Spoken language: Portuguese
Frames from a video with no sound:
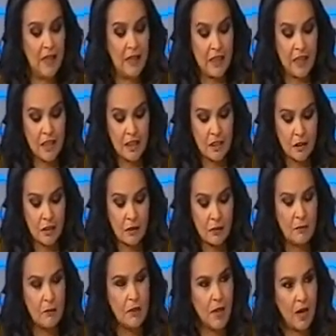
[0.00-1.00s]

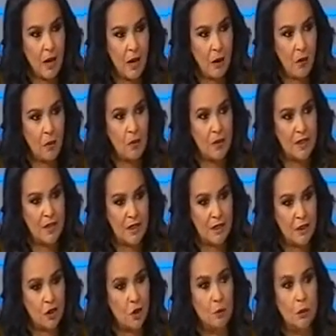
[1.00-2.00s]
Este milhão e é?
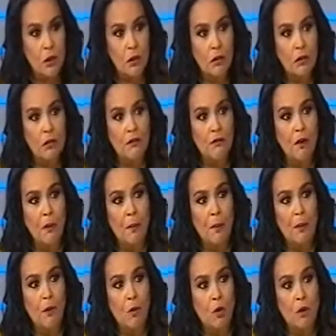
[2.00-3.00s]
setecentos mil vão
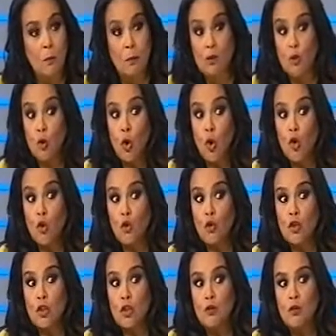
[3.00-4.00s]
para onde? Para então,
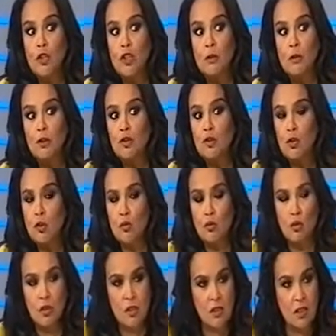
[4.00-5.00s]
todas as vítimas de todos
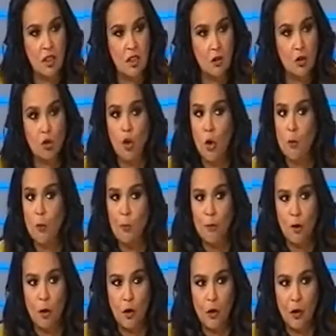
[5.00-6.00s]
os incêndios, só para
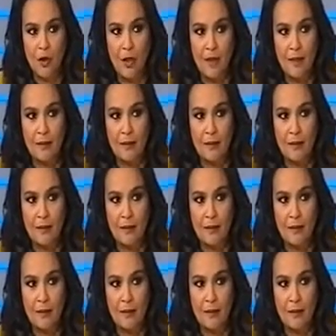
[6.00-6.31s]
Pedrógão Grande?